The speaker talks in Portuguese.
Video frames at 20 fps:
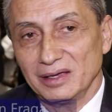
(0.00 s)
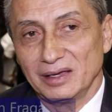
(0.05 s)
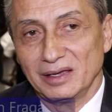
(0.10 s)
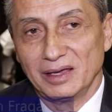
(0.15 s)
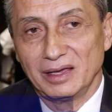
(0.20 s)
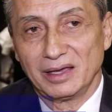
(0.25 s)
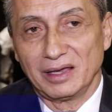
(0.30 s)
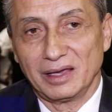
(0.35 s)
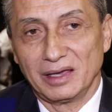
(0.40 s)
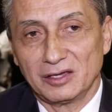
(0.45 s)

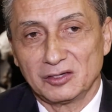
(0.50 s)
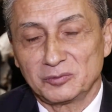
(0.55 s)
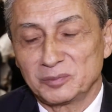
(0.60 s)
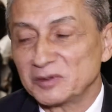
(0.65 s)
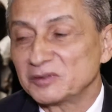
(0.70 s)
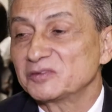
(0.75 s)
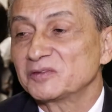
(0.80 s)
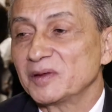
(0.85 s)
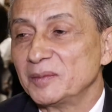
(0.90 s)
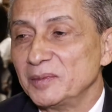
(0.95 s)
é,
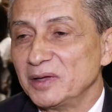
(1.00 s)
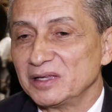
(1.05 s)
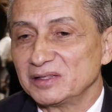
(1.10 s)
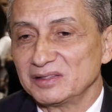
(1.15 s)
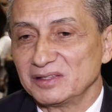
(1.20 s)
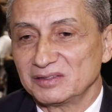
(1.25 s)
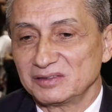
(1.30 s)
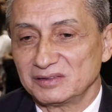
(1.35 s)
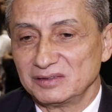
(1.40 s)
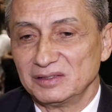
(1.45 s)
especificamente
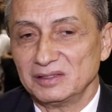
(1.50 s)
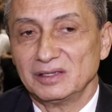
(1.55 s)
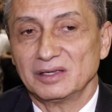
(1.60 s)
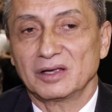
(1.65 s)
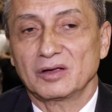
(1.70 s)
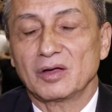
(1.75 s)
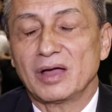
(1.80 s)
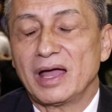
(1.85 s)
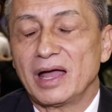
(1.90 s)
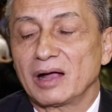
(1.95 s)
se assim,
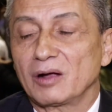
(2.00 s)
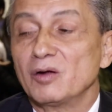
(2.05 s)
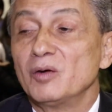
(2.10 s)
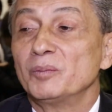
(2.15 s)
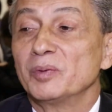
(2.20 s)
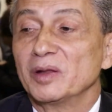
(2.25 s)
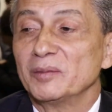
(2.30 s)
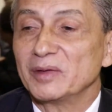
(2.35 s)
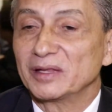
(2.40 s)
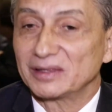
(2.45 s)
a
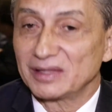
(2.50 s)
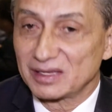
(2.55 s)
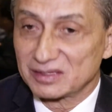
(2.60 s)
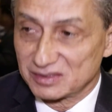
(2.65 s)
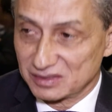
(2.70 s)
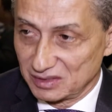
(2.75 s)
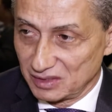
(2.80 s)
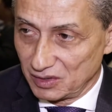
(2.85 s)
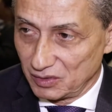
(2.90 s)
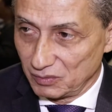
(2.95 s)

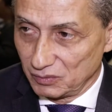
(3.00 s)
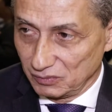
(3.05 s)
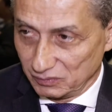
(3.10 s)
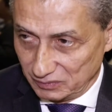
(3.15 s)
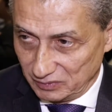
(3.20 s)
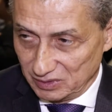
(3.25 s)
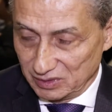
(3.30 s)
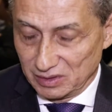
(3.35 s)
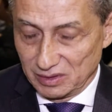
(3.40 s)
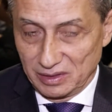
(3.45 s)
complementação
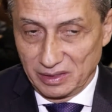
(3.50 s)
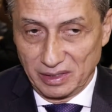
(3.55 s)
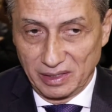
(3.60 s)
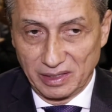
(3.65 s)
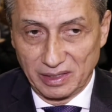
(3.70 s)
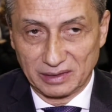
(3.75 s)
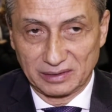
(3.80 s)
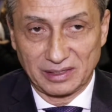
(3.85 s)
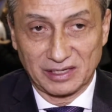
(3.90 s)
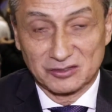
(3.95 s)

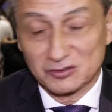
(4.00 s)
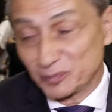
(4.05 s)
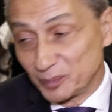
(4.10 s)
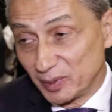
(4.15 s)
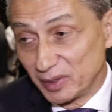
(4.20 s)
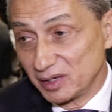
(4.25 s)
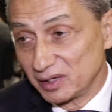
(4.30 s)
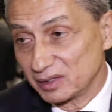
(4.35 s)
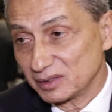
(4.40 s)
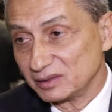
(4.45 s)
é, das
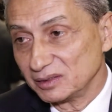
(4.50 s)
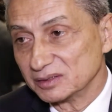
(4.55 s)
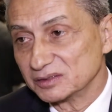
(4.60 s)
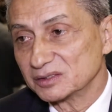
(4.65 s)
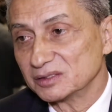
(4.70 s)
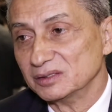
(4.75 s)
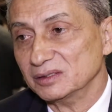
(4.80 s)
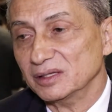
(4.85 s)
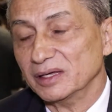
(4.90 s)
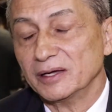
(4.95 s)

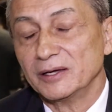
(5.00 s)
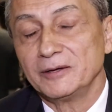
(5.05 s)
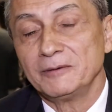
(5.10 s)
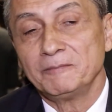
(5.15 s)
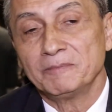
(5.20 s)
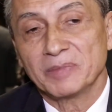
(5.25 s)
perdas, né?